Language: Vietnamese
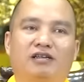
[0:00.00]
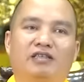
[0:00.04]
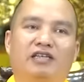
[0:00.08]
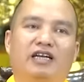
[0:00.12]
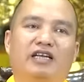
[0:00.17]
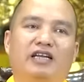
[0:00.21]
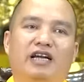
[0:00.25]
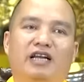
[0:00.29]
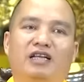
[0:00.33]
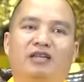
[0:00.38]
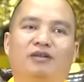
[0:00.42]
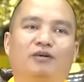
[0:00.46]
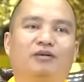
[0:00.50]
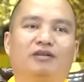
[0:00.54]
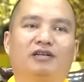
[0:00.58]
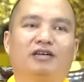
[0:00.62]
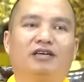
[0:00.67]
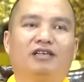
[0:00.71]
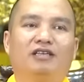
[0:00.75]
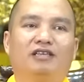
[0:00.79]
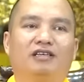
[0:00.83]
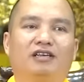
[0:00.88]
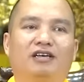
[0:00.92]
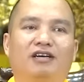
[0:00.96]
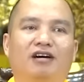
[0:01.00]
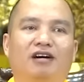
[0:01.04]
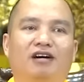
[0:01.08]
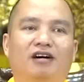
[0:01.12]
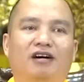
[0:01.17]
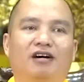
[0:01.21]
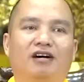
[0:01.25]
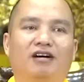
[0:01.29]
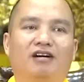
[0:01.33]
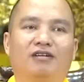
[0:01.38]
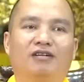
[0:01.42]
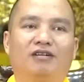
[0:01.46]
Tranh ảnh tôn tượng chưa
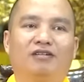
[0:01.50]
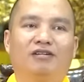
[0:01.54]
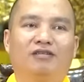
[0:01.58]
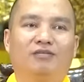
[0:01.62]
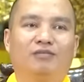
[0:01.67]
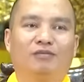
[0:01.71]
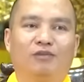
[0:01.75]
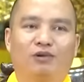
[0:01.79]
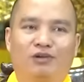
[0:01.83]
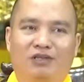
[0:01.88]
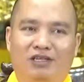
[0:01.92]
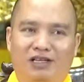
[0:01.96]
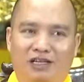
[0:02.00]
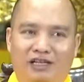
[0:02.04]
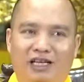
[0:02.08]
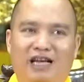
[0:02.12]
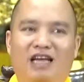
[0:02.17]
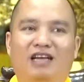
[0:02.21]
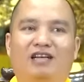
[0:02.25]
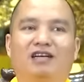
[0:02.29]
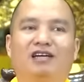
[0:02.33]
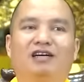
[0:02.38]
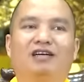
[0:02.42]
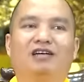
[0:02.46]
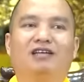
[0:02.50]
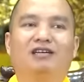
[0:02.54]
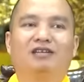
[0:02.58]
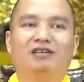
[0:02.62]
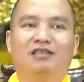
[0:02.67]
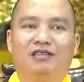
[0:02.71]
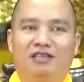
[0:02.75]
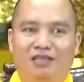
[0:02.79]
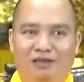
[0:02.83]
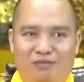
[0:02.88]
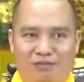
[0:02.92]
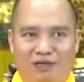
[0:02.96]
có, một thời gian nữa
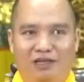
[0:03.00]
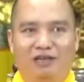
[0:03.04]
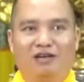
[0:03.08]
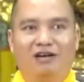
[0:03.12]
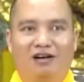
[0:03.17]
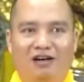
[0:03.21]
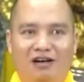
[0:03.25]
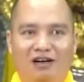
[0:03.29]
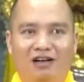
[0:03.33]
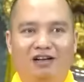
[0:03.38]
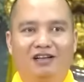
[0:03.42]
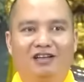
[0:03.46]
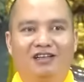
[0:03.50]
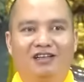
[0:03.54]
thì mới có.